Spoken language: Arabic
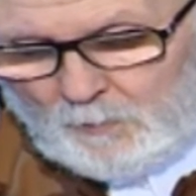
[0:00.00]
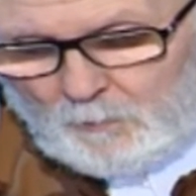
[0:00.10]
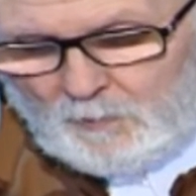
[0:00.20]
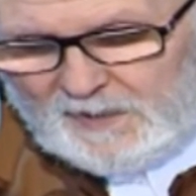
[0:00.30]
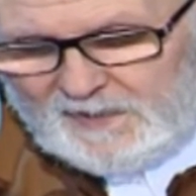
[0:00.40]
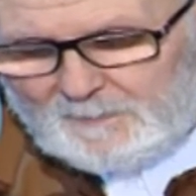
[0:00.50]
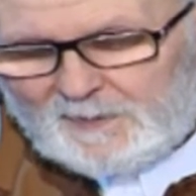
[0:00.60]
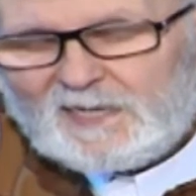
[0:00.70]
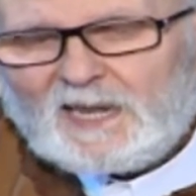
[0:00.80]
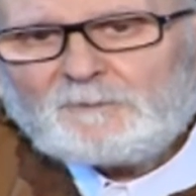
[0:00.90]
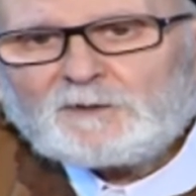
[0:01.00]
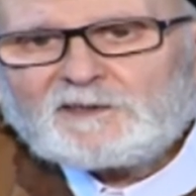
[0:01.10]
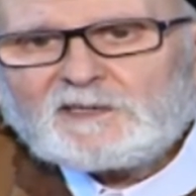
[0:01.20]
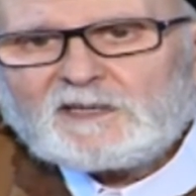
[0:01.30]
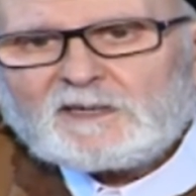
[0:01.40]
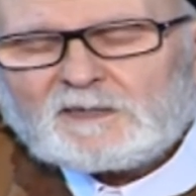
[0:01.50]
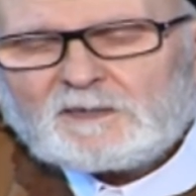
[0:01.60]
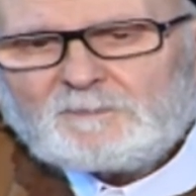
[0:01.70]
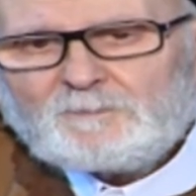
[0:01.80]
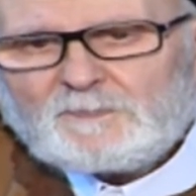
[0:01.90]
وهي بخلاف الظئر
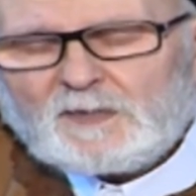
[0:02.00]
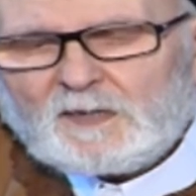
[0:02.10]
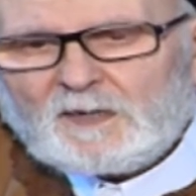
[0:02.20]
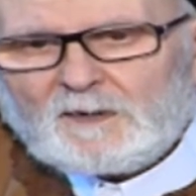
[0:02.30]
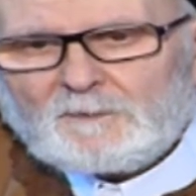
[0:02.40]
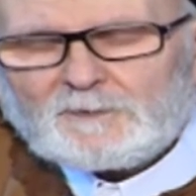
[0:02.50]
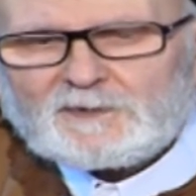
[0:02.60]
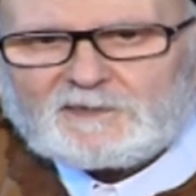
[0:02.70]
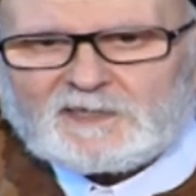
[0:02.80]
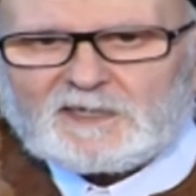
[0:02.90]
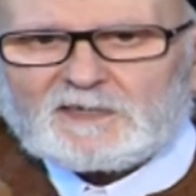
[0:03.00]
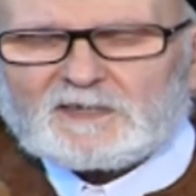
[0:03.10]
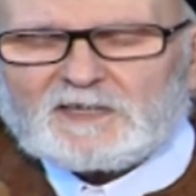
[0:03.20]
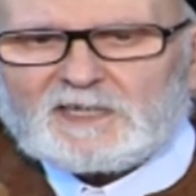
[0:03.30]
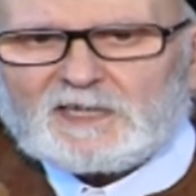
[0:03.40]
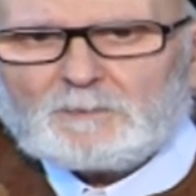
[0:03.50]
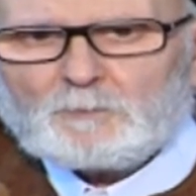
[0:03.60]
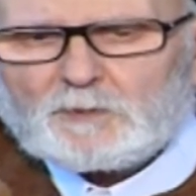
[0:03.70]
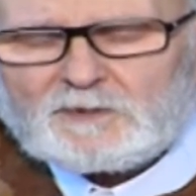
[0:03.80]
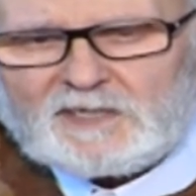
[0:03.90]
فالظئر هي
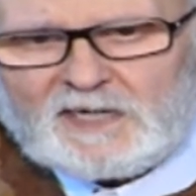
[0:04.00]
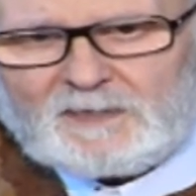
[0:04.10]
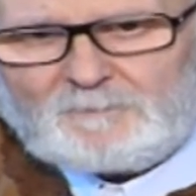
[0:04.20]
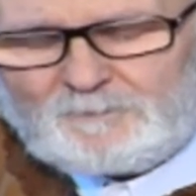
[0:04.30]
المرضع